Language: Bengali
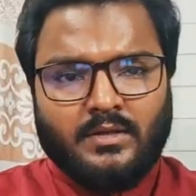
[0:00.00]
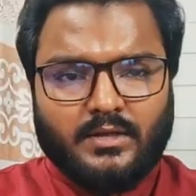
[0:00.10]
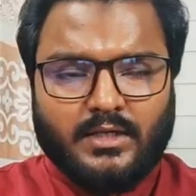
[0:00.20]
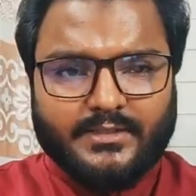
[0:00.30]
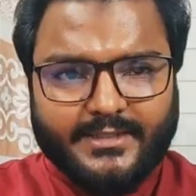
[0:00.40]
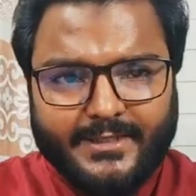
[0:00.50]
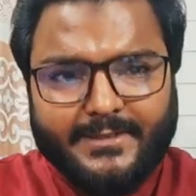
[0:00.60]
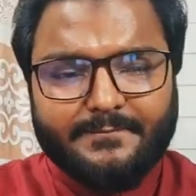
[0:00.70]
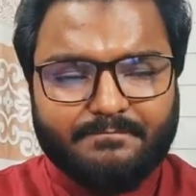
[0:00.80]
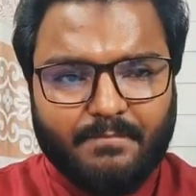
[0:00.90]
আজকে
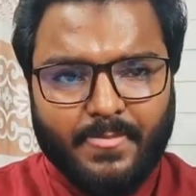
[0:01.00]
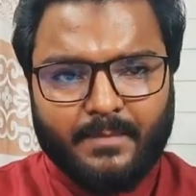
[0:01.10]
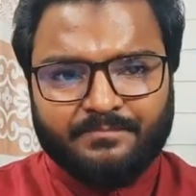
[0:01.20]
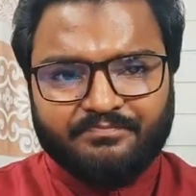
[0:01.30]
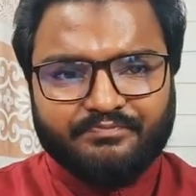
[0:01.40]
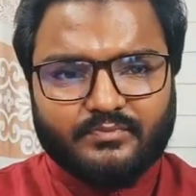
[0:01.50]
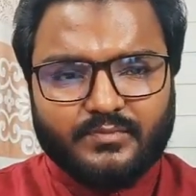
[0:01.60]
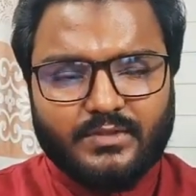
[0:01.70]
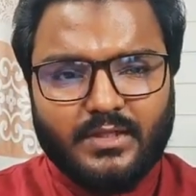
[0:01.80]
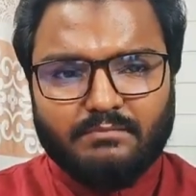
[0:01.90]

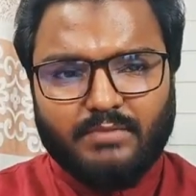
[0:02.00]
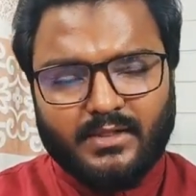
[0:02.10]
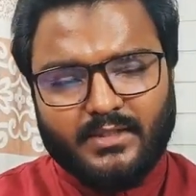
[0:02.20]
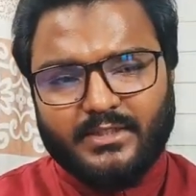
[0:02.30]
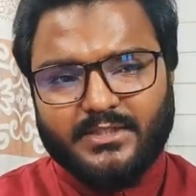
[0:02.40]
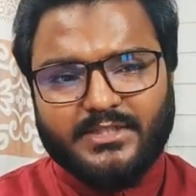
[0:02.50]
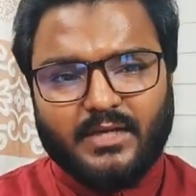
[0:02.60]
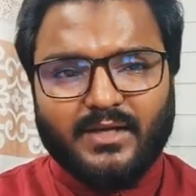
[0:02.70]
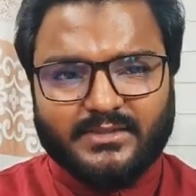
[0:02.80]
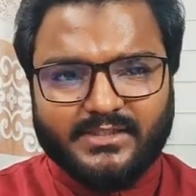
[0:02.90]
বাংলাদেশ
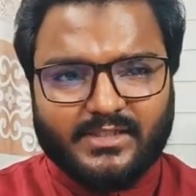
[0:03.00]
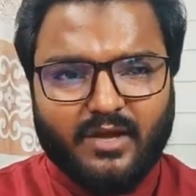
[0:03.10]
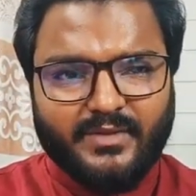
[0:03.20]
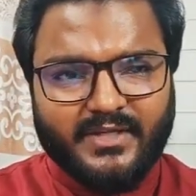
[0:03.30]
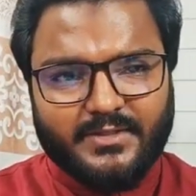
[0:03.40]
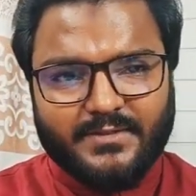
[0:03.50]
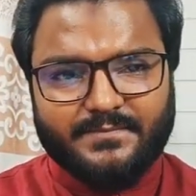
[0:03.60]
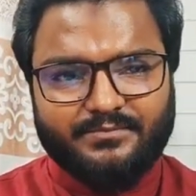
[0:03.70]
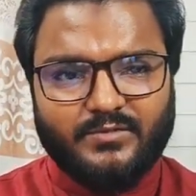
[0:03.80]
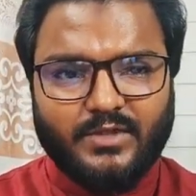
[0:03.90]
জামাত ইসলামীর
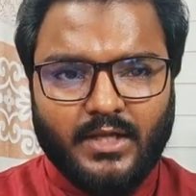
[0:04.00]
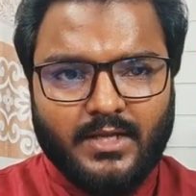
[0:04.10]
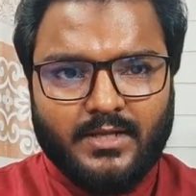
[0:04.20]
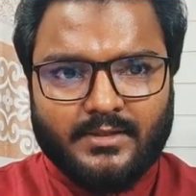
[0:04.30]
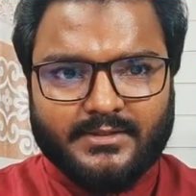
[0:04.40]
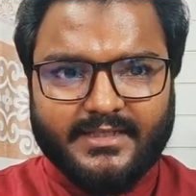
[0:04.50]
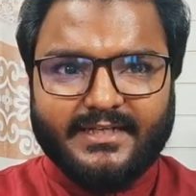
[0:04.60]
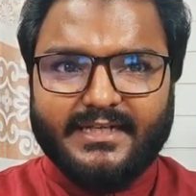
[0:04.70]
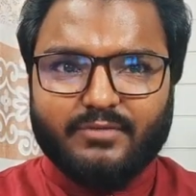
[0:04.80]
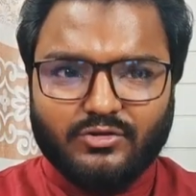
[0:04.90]
যে
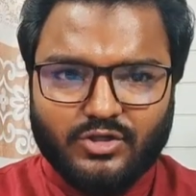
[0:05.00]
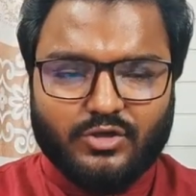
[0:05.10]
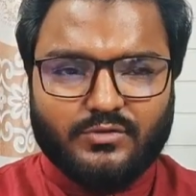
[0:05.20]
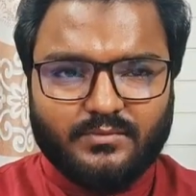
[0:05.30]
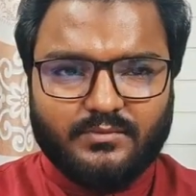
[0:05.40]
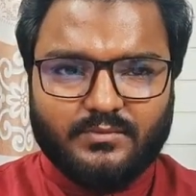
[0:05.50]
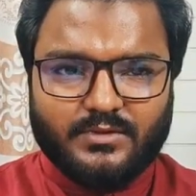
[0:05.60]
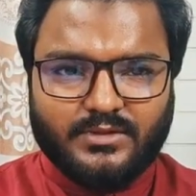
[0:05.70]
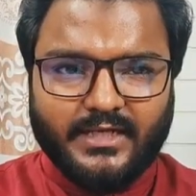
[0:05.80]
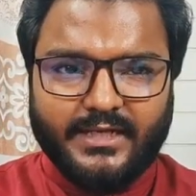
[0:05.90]
নিবন্ধন
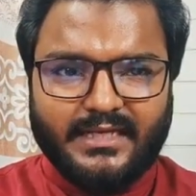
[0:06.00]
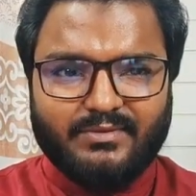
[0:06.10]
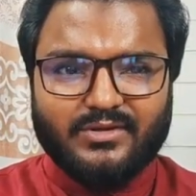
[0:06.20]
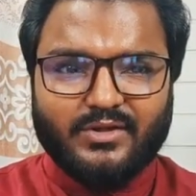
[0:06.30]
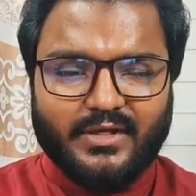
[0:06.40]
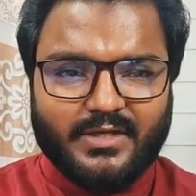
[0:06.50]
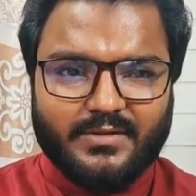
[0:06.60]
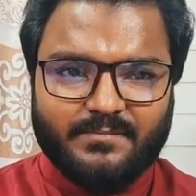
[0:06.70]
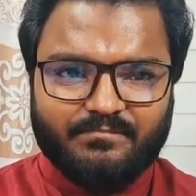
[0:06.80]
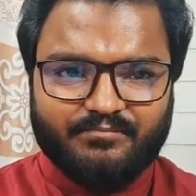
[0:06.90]
সেই নিবন্ধনের
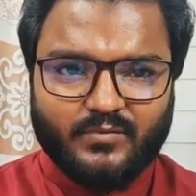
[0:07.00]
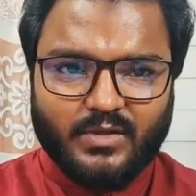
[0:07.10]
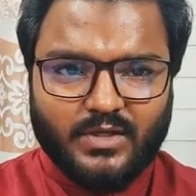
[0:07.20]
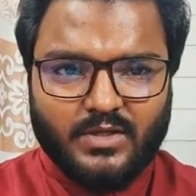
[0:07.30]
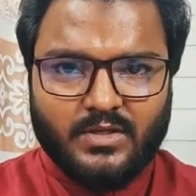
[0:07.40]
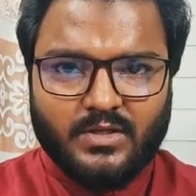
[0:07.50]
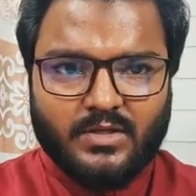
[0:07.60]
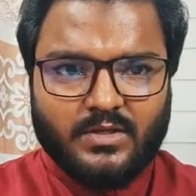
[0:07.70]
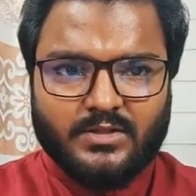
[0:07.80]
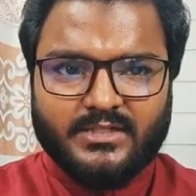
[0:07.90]

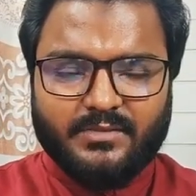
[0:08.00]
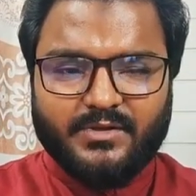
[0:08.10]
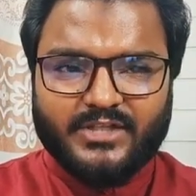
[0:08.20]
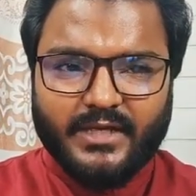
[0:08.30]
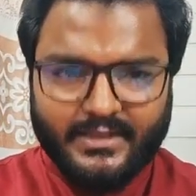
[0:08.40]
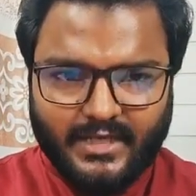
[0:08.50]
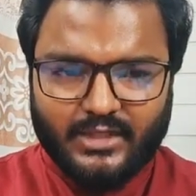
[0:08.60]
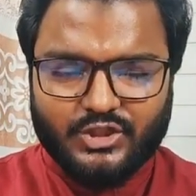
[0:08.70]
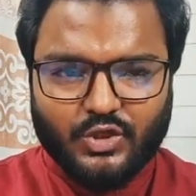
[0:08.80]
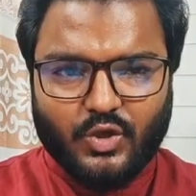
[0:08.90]
যে বিচারিক
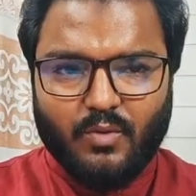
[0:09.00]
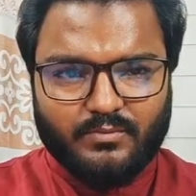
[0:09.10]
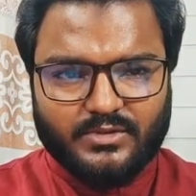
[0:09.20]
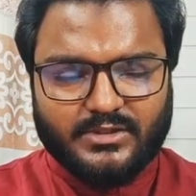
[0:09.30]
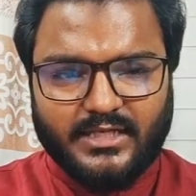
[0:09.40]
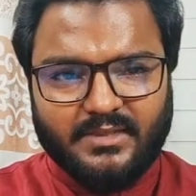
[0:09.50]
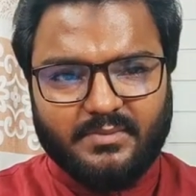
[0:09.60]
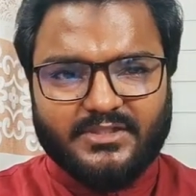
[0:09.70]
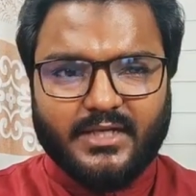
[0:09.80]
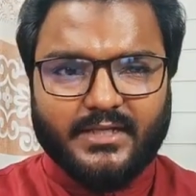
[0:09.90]
কার্যক্রম সেই
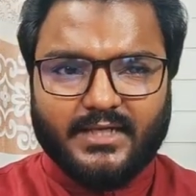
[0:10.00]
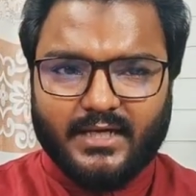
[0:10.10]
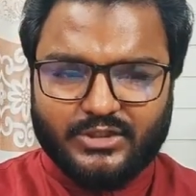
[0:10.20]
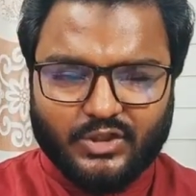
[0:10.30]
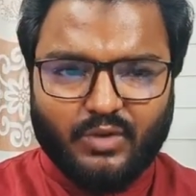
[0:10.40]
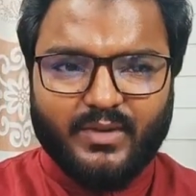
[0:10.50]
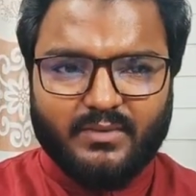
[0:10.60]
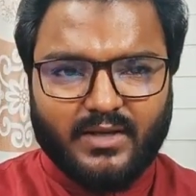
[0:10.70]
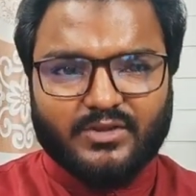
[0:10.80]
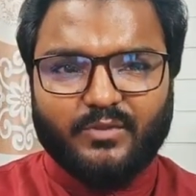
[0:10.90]
বিচারিক কার্যক্রমের
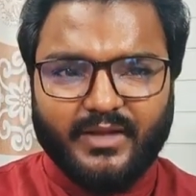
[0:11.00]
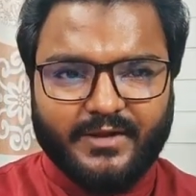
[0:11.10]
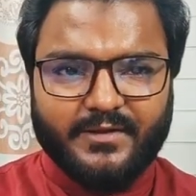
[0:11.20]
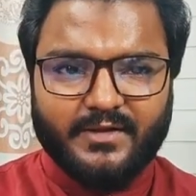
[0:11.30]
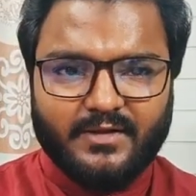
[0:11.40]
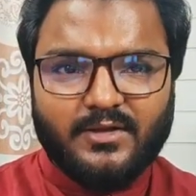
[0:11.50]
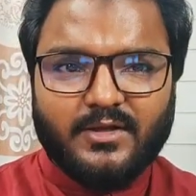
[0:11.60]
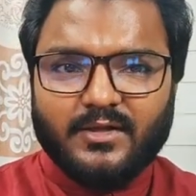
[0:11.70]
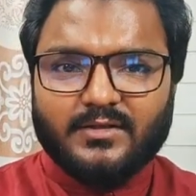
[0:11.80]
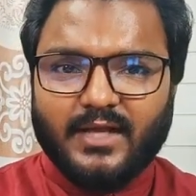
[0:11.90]
মাধ্যমে
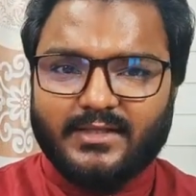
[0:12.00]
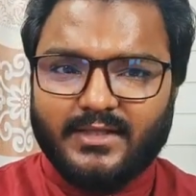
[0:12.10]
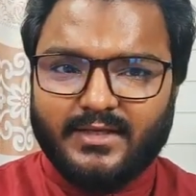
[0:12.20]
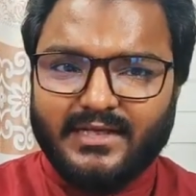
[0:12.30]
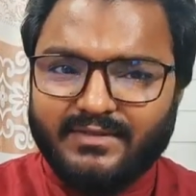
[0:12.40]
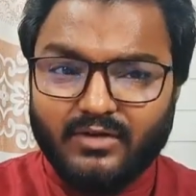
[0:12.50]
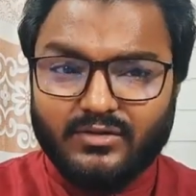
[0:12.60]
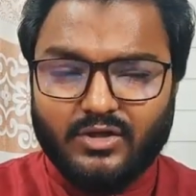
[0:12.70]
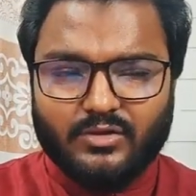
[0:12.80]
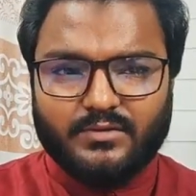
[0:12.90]
তাদের
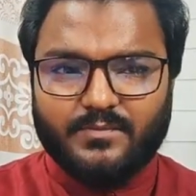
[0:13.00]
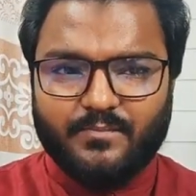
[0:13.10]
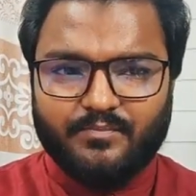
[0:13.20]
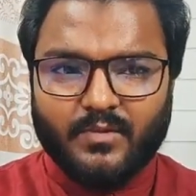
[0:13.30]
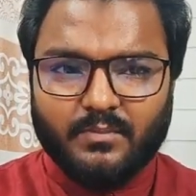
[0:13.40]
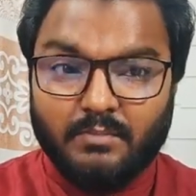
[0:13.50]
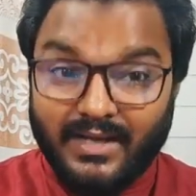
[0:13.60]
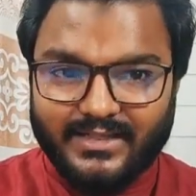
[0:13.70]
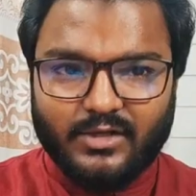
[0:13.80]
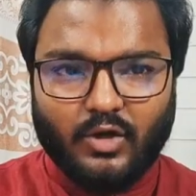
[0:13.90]
নিবন্ধন
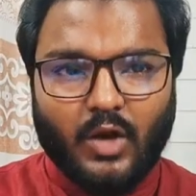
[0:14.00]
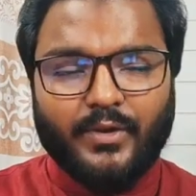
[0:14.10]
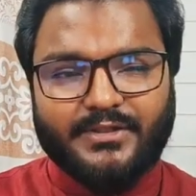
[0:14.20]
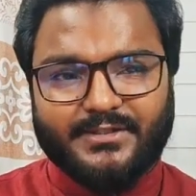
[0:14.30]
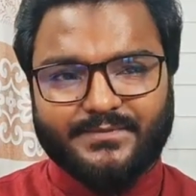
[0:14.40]
বাতিল করা হয়েছে